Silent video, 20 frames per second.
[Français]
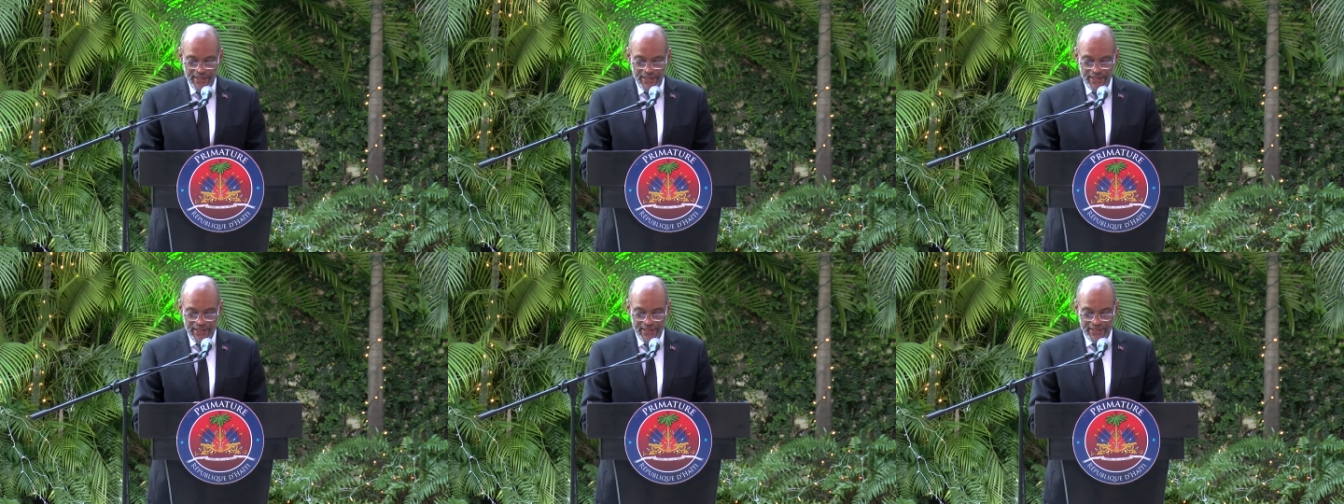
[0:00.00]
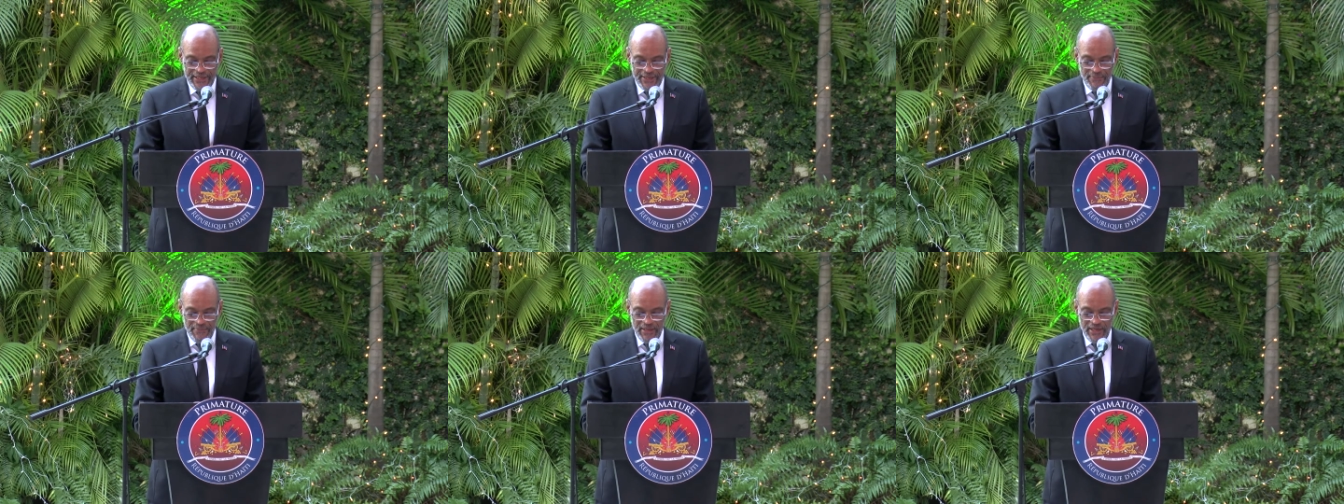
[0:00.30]
et
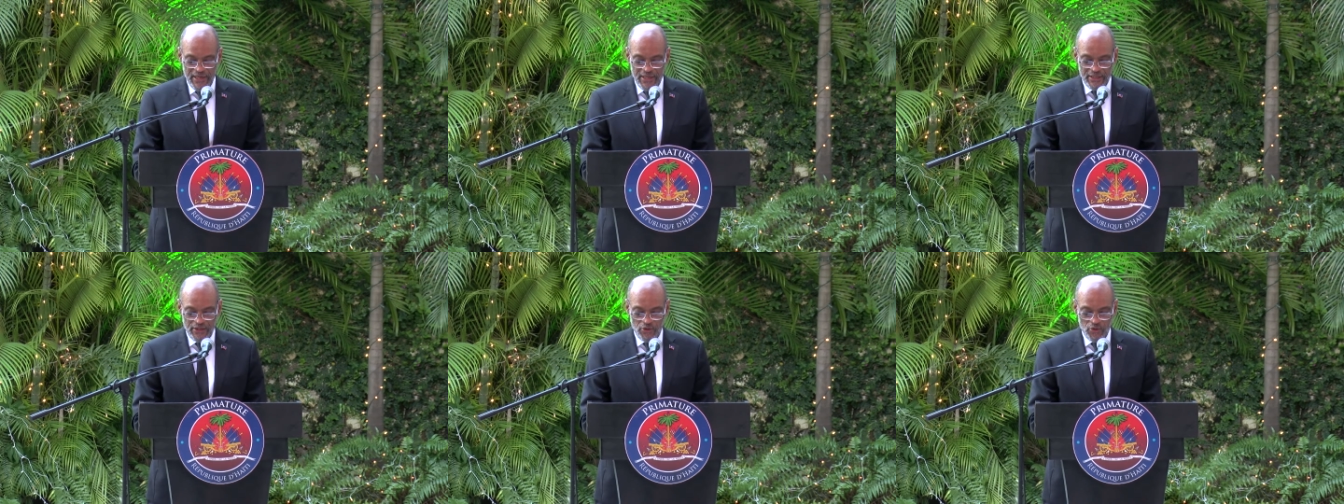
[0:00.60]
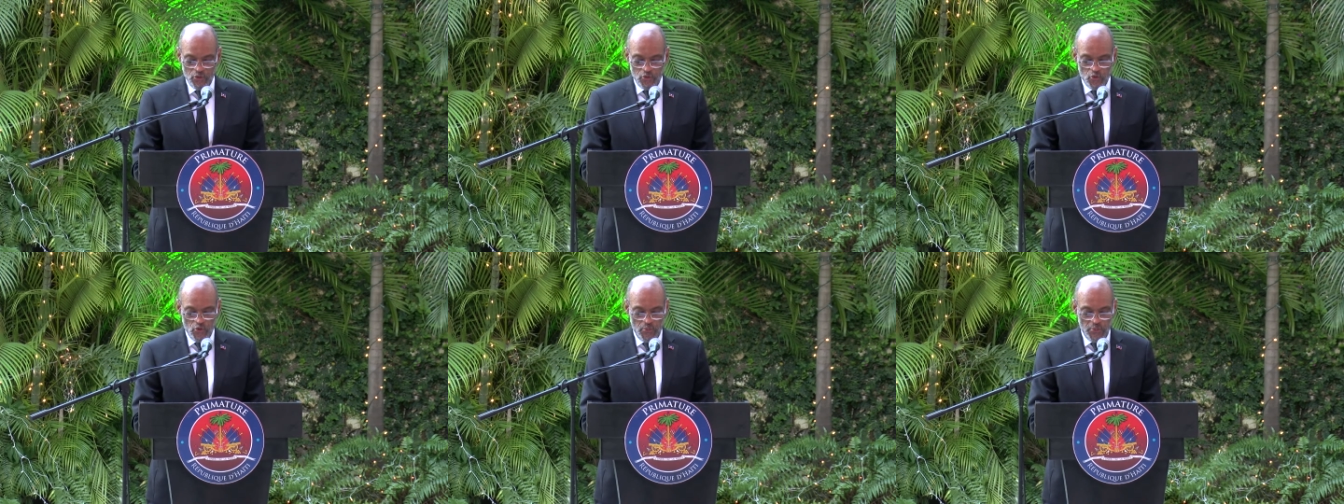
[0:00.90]
qui milite
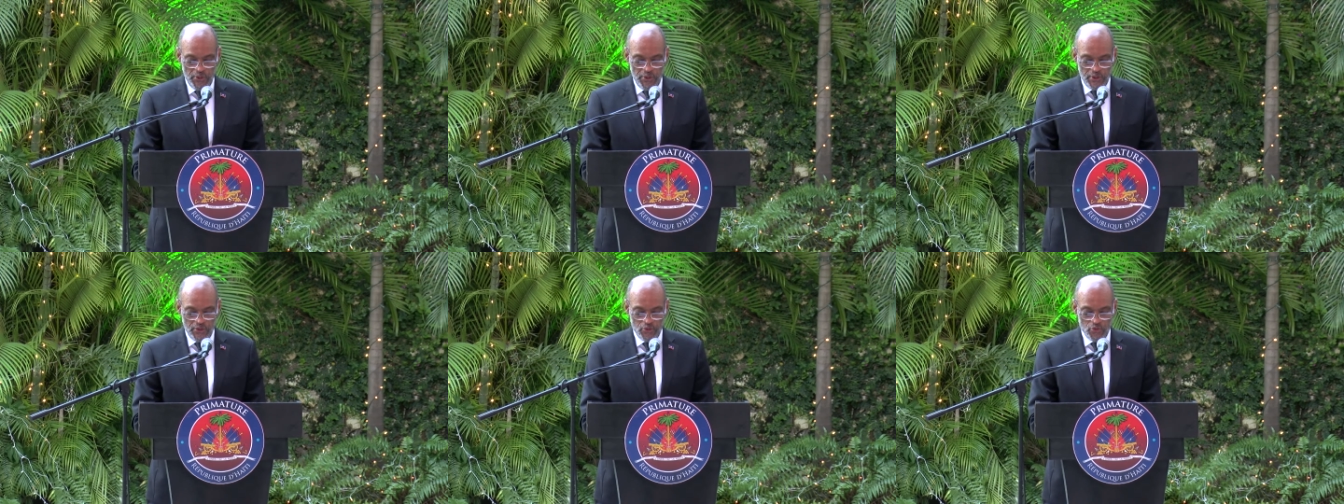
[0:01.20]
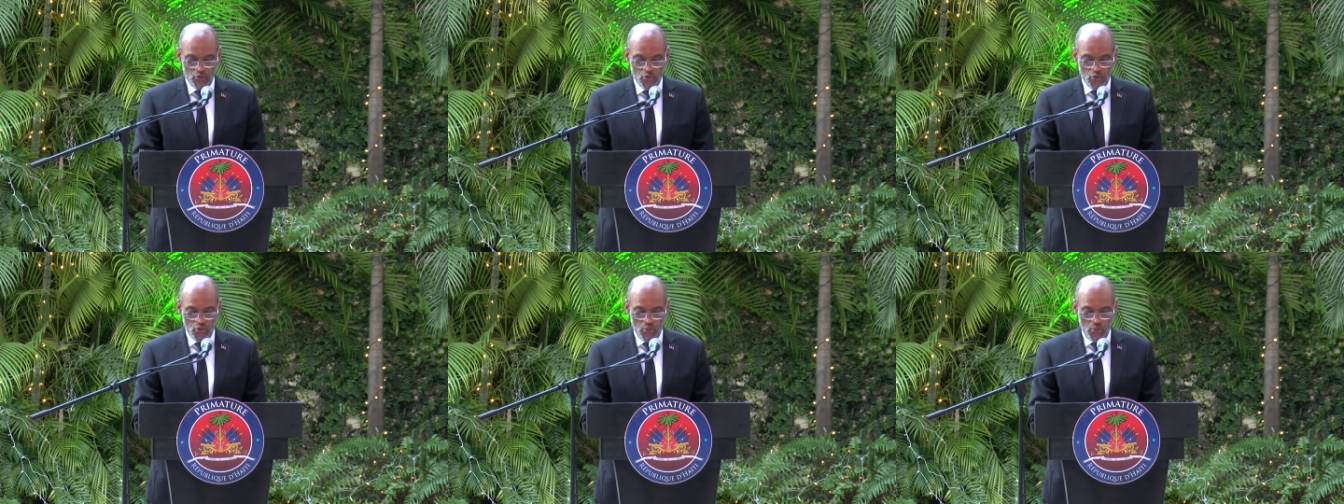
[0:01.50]
depuis
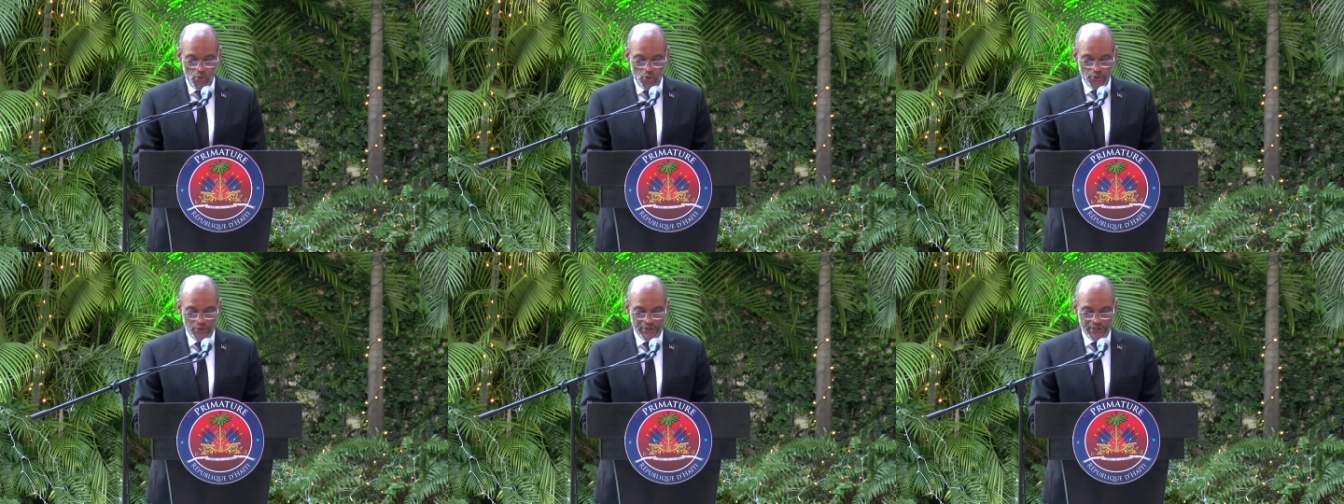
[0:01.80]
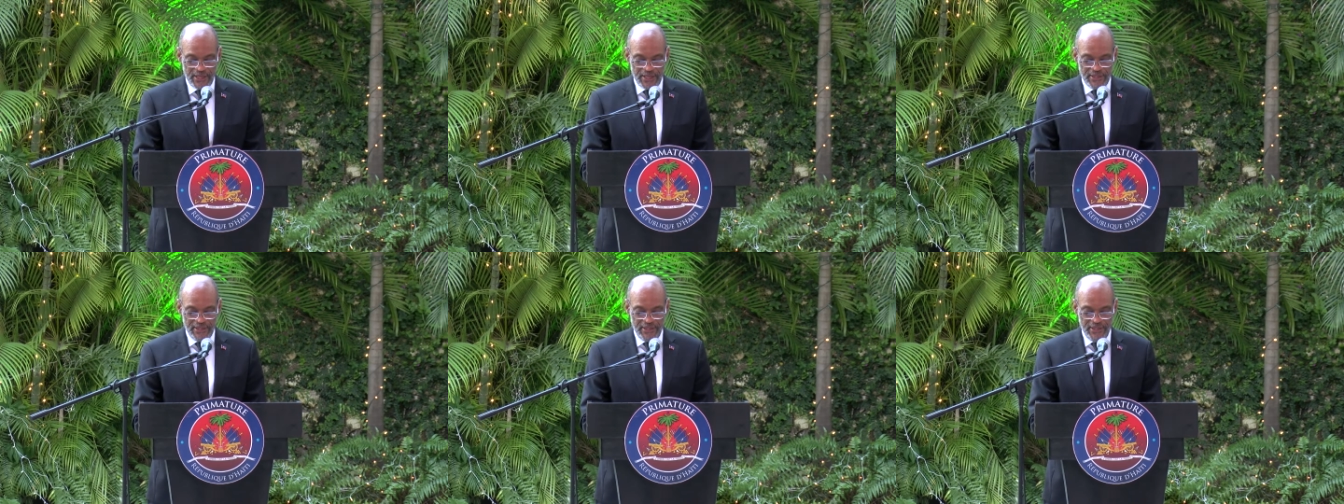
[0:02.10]
de nombreuses
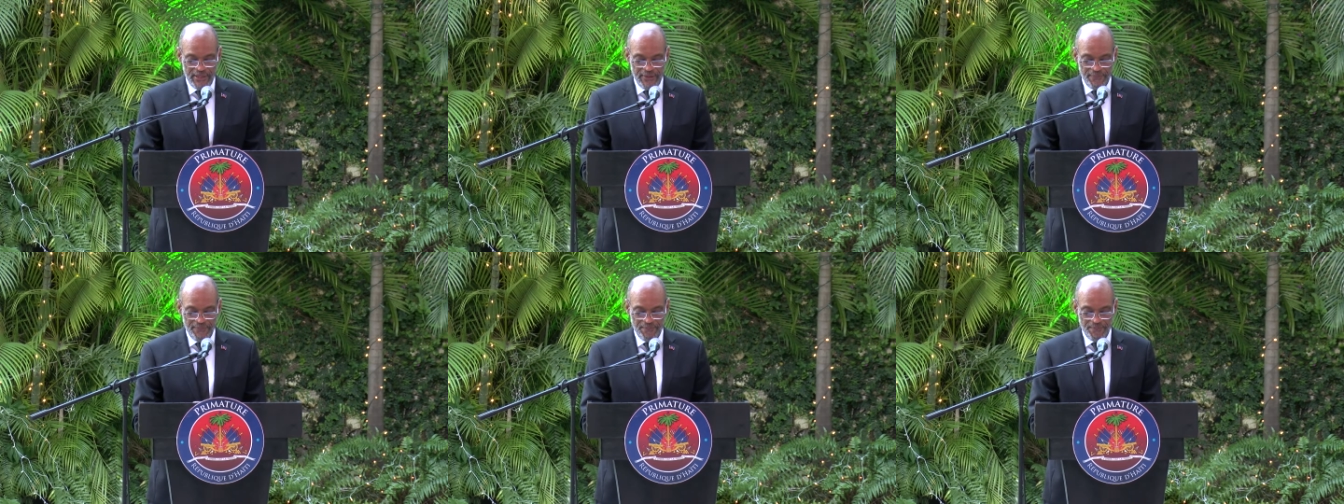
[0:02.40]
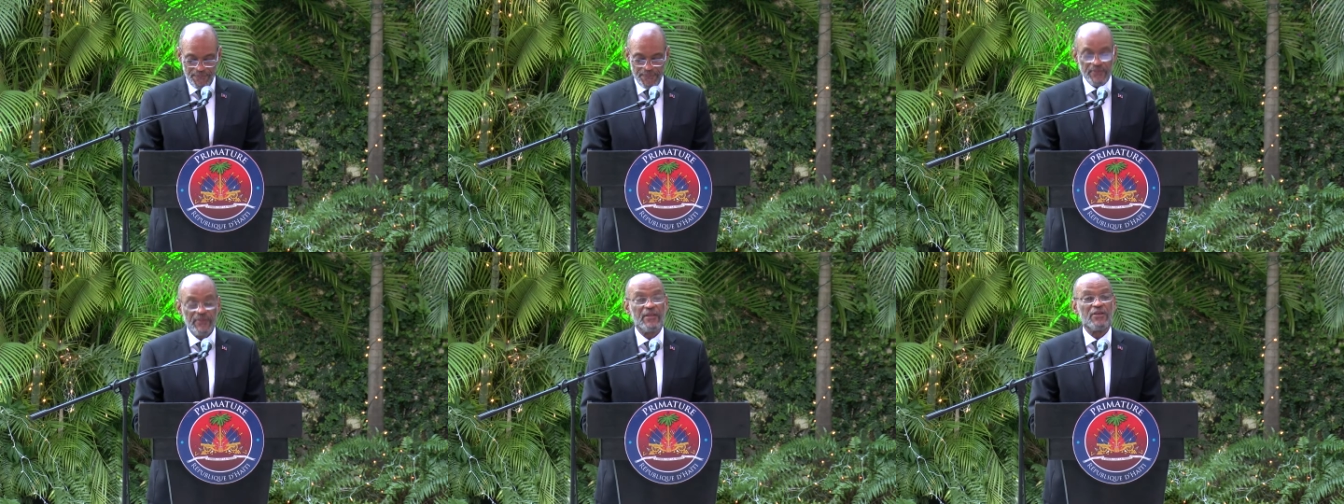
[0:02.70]
années
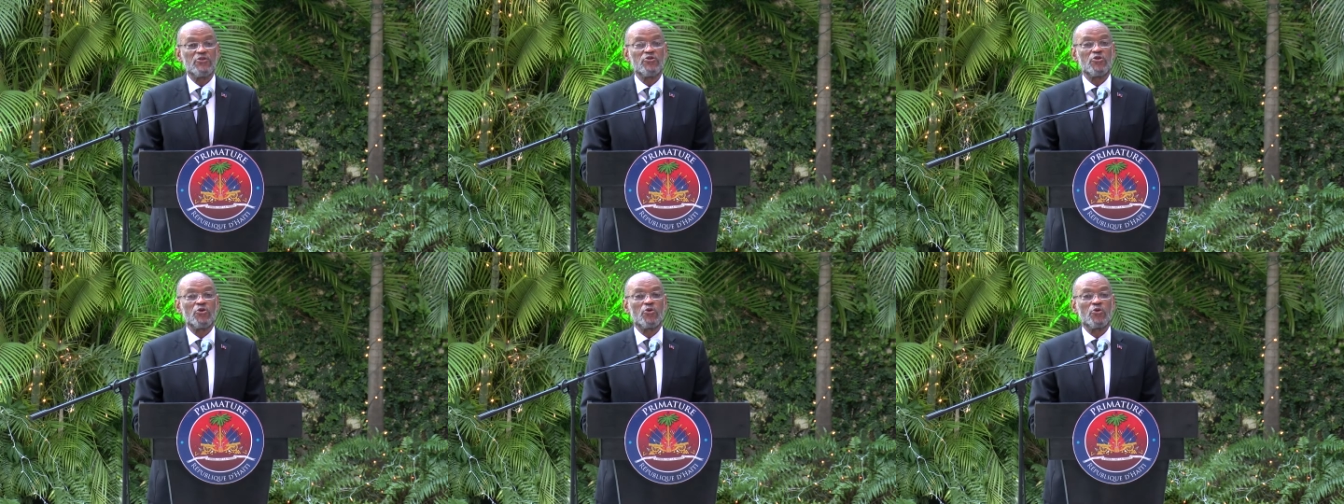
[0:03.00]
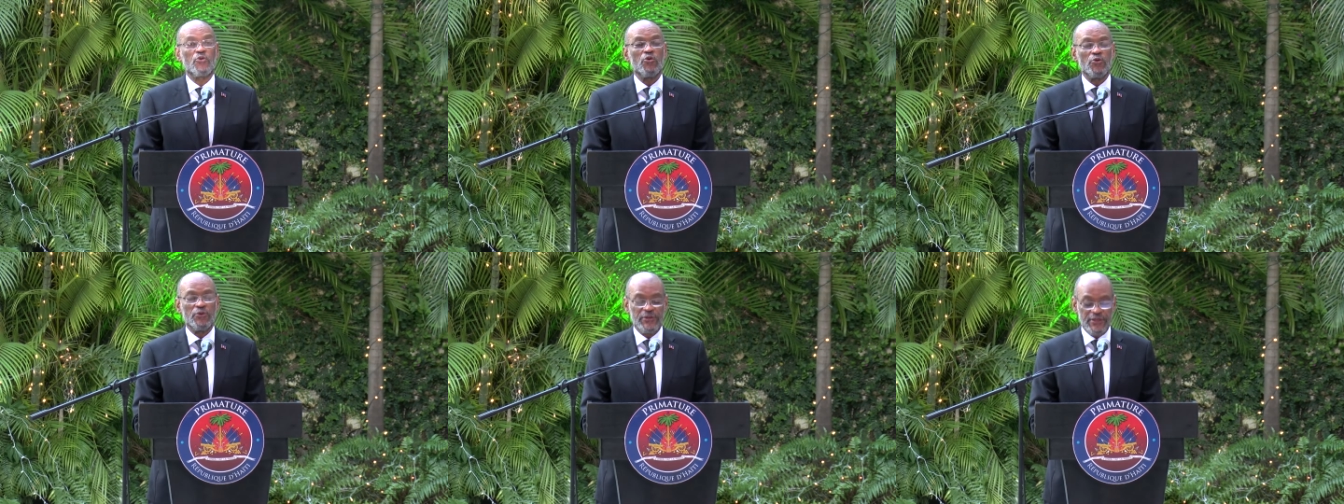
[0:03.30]
dans un
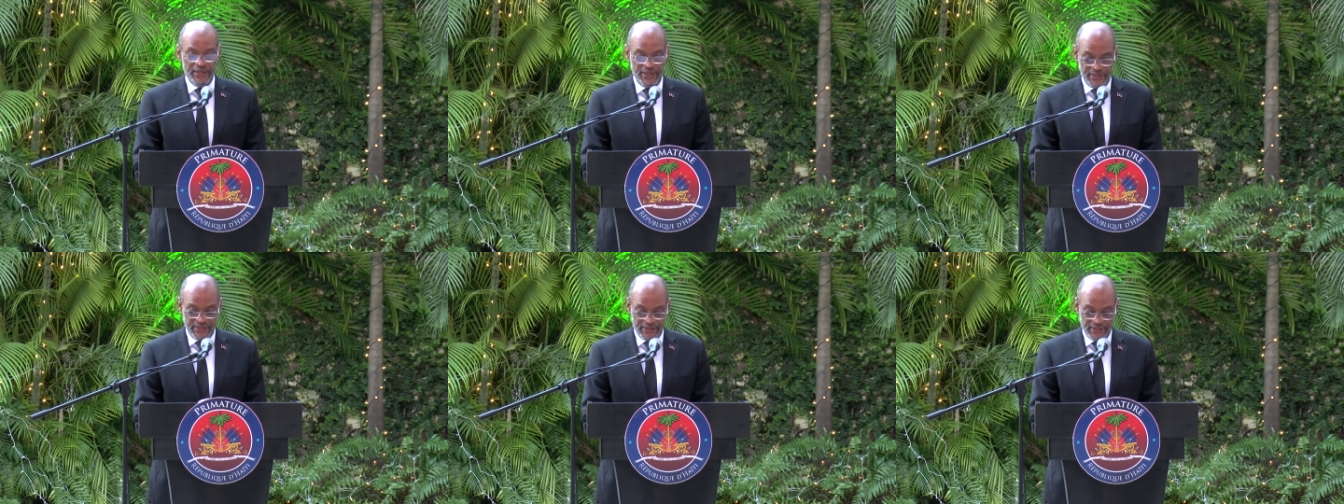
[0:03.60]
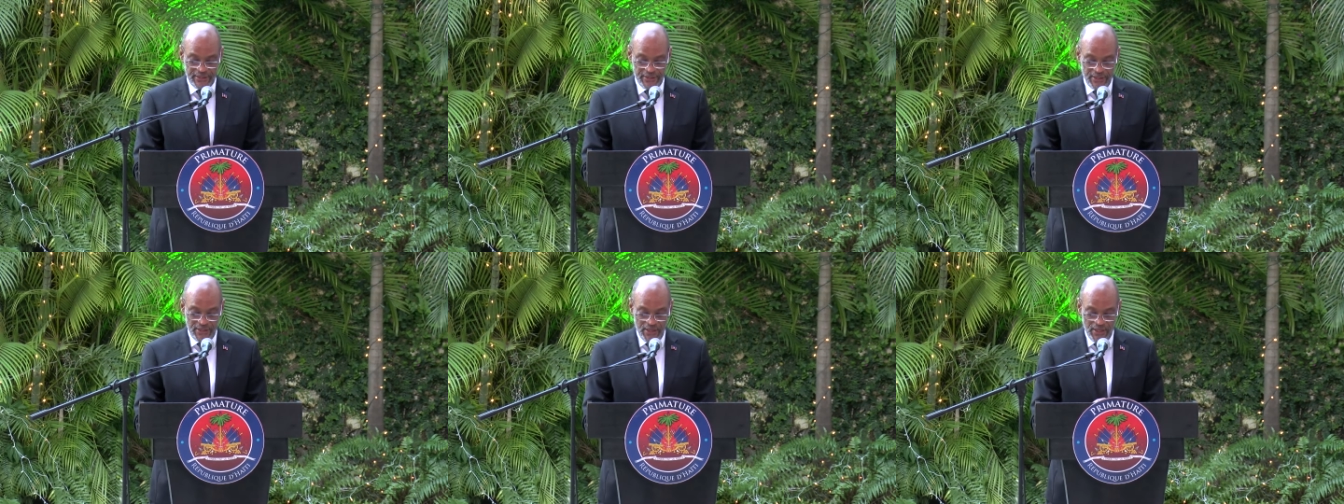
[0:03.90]

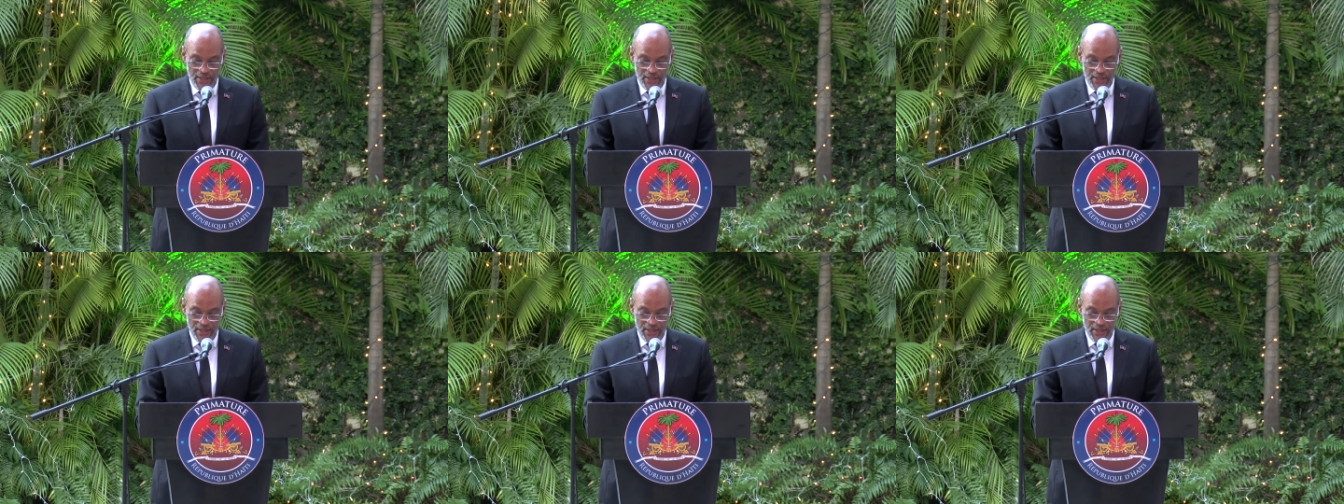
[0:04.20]
contexte